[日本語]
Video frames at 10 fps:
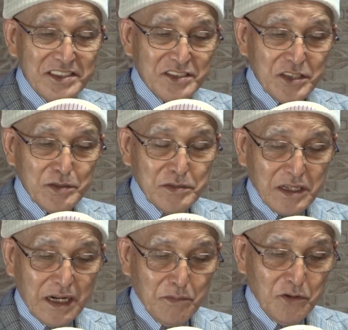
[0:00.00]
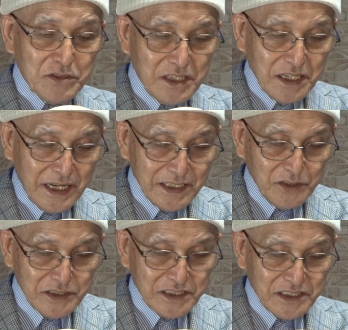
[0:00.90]
チューブからもう出ない
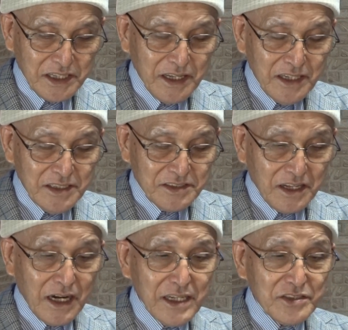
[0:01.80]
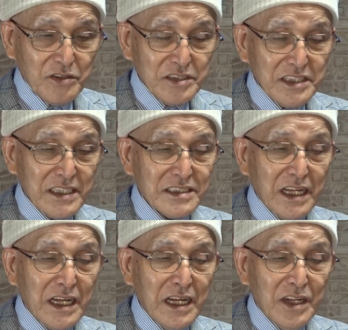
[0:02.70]
と言って捨てられそうになっ
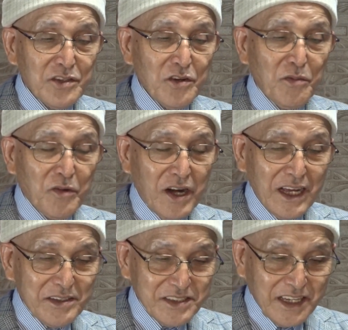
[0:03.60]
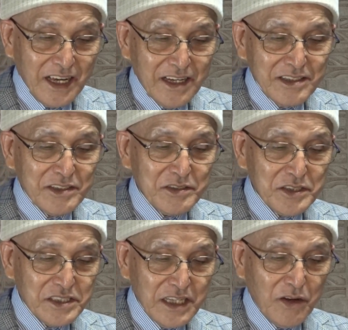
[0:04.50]
たのをもらい受け、工
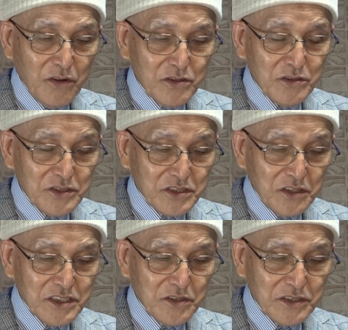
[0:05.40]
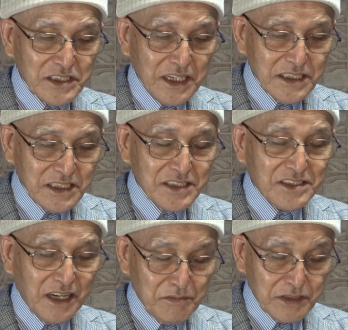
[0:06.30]
夫してほんの少し押し出して
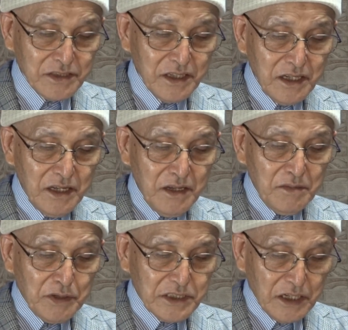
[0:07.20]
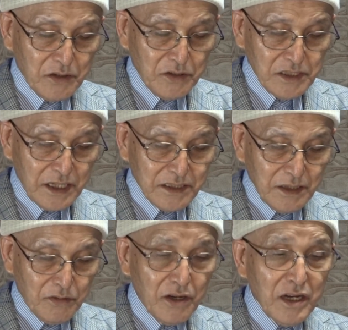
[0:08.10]
使います。ぺしゃんこになっ
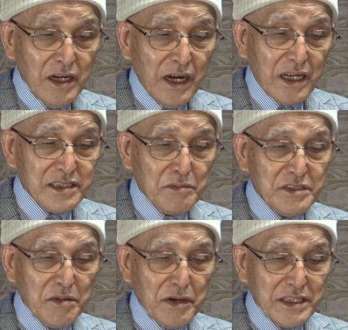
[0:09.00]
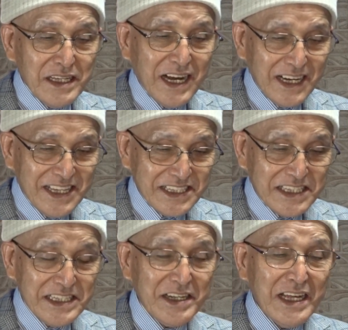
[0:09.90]
ても、ハサミで真ん中で
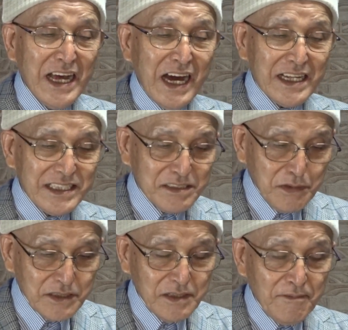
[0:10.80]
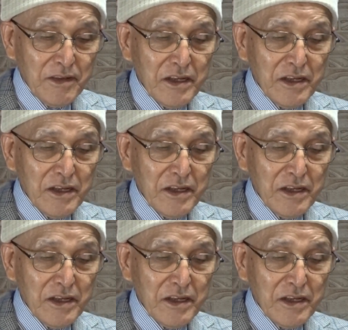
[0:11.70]
切り離します。